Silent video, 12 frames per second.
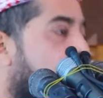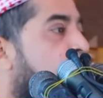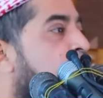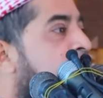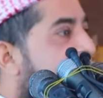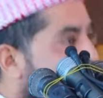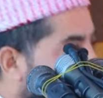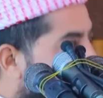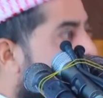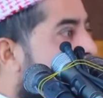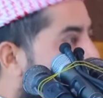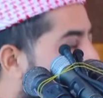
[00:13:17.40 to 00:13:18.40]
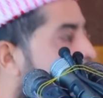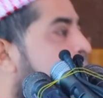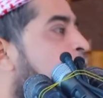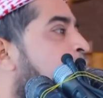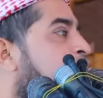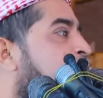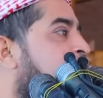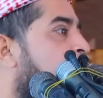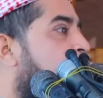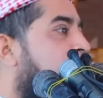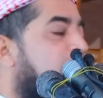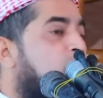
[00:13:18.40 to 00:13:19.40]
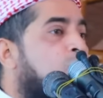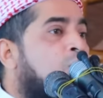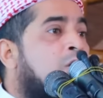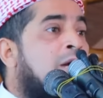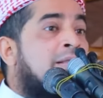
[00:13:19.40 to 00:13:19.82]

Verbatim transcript: তখন তারা ঈশানবীর ধর্মের উপরে ছিল কিন্তু